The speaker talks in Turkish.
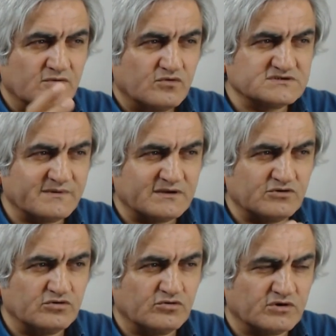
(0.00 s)
O zaman ne
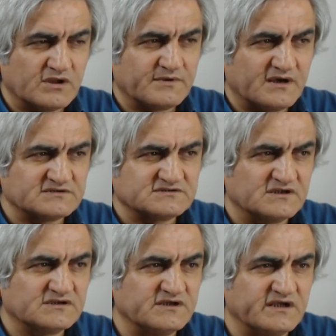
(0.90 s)
oluyor? Oraya bir
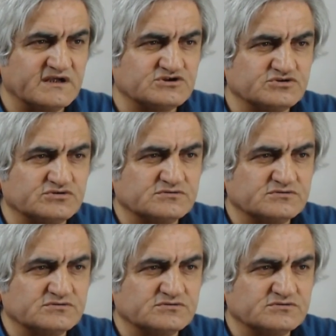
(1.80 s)
hastalık yerleşiyor.